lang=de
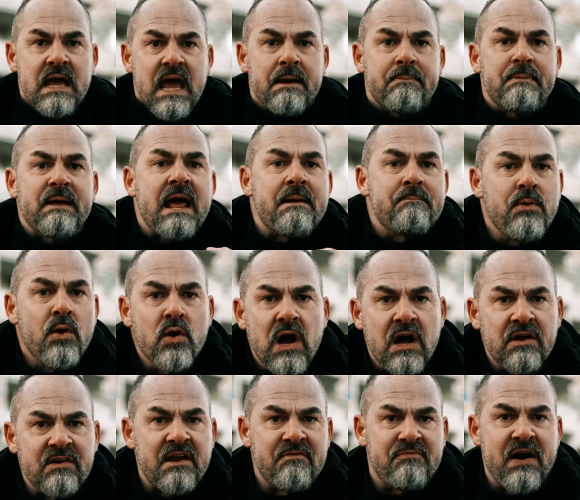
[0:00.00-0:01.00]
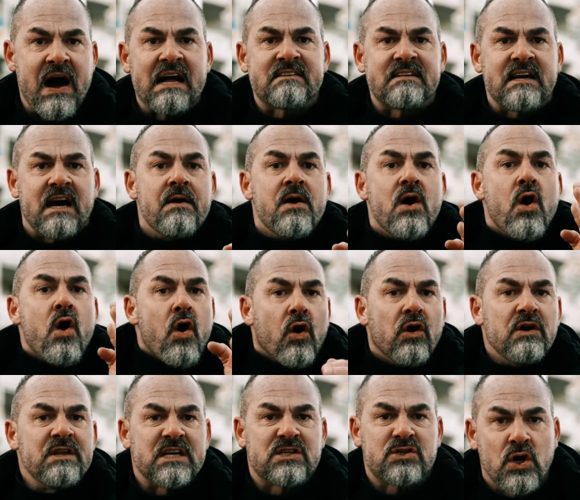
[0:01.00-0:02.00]
Ich bin ein Bürger und ein Vater
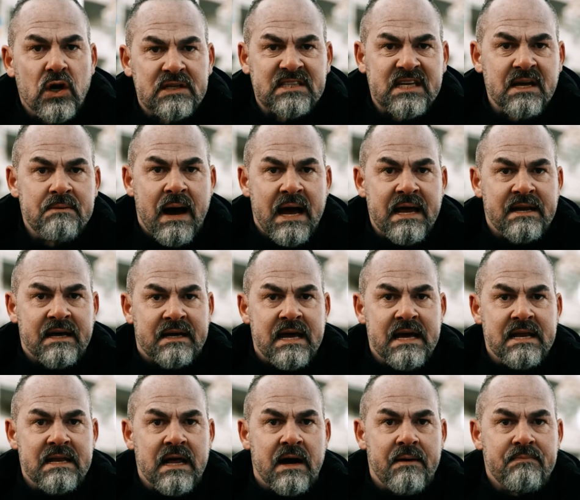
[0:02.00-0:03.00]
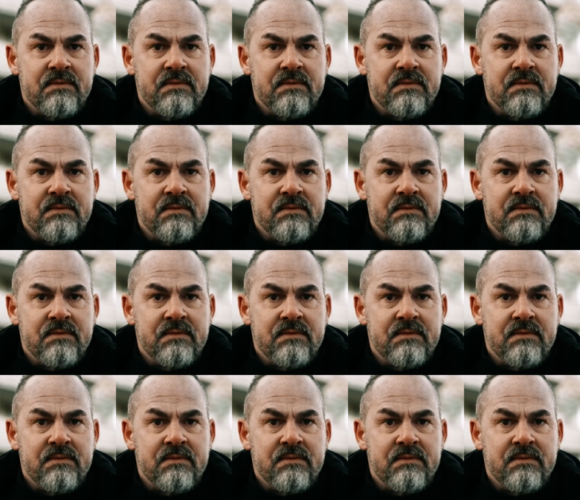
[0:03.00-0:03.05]
und ich schütze meine Kinder.